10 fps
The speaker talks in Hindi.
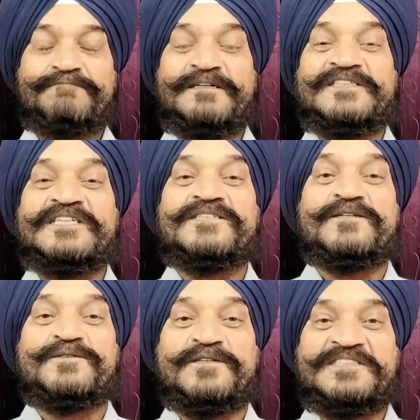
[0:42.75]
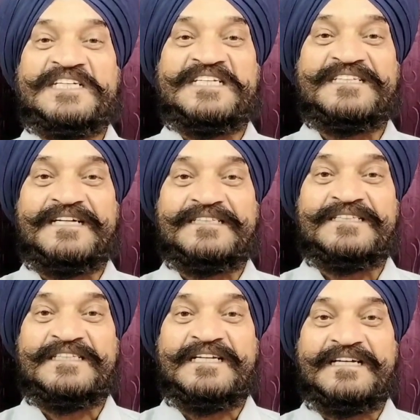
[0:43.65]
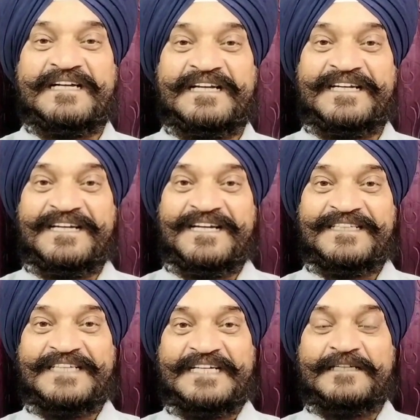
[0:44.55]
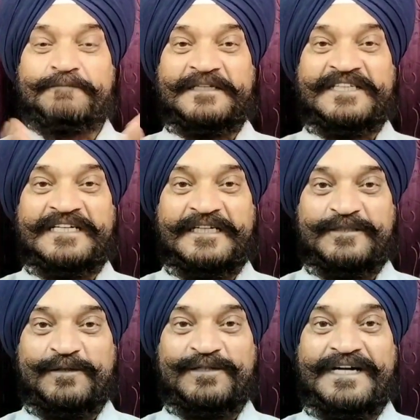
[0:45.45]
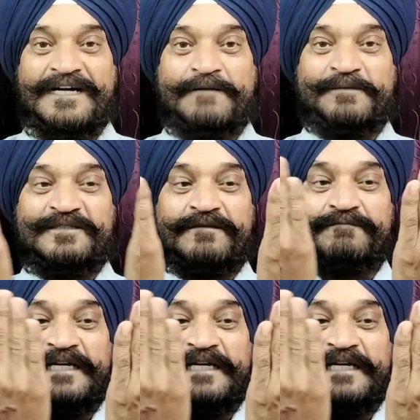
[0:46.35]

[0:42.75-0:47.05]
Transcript: मशीन से उसको स्ट्रेट काट के सीधा कर लें ताकि पत्थर के जोड़ आपस